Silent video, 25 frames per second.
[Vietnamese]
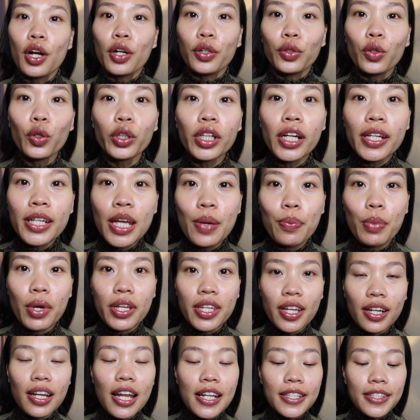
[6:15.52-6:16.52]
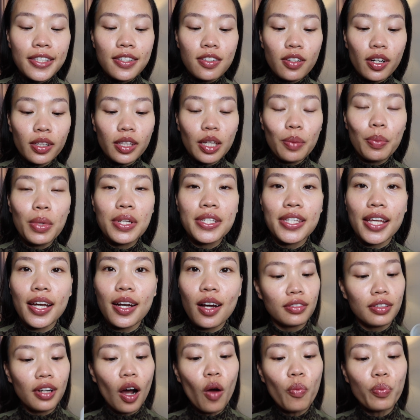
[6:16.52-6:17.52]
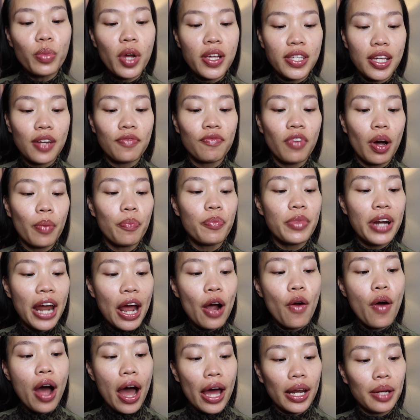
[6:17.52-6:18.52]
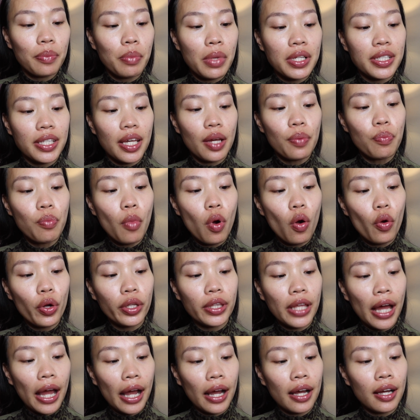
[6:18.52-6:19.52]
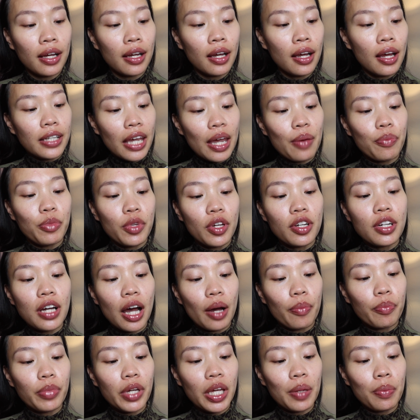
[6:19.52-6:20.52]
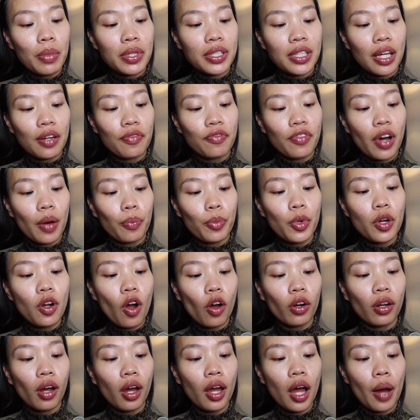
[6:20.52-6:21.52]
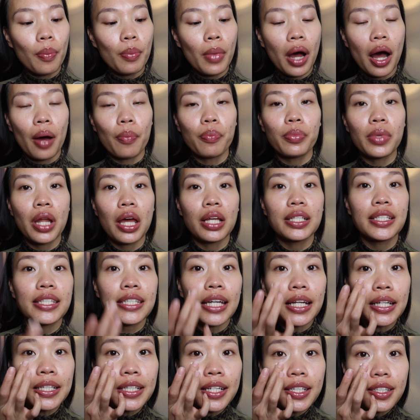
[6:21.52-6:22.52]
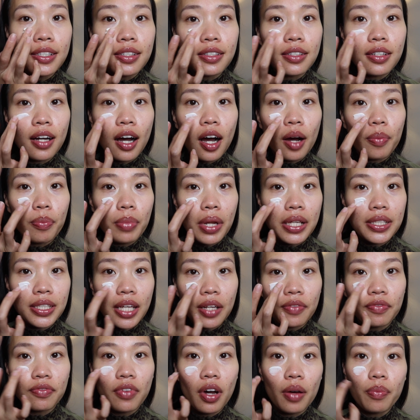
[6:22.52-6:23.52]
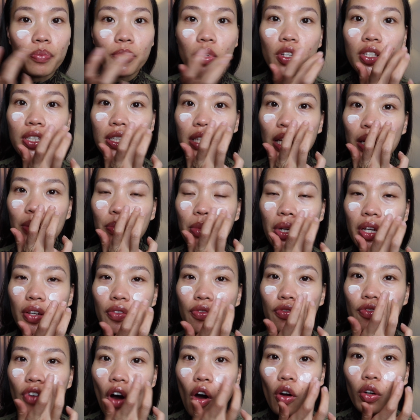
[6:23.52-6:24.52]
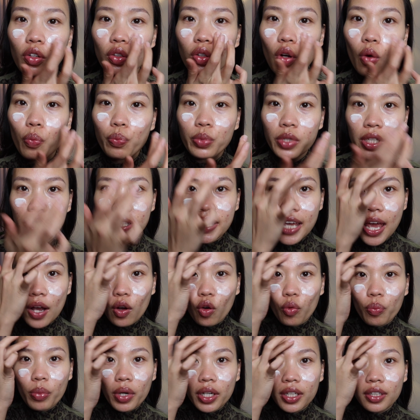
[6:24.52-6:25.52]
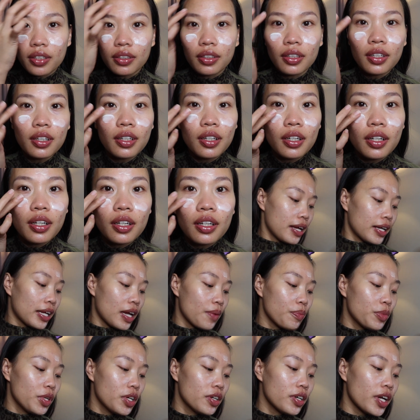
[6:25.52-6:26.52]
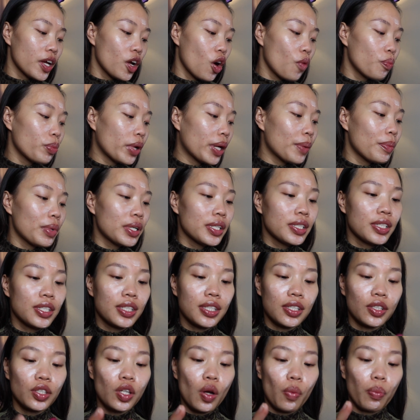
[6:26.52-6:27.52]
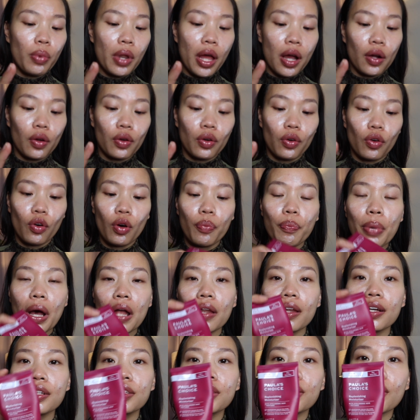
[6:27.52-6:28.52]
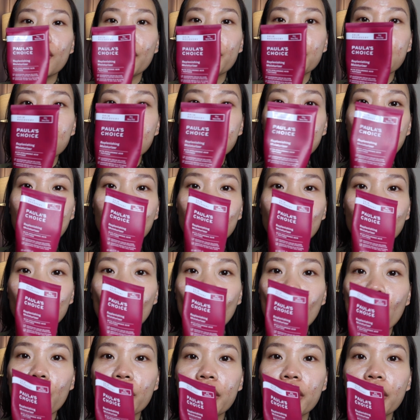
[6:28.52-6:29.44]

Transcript: rút cái điệp ở những lần trước thì mình sẽ không đợi sản phẩm ráo hẳn mà sẽ bôi thẳng kem dưỡng ẩm khi mà sản phẩm nó còn hơi ẩm ẩm để tránh cái trường hợp là sản phẩm nó sẽ bị vón cục trên da của mình nữa kem dưỡng ngày hôm nay mình sử dụng là của Paula Choice dành cho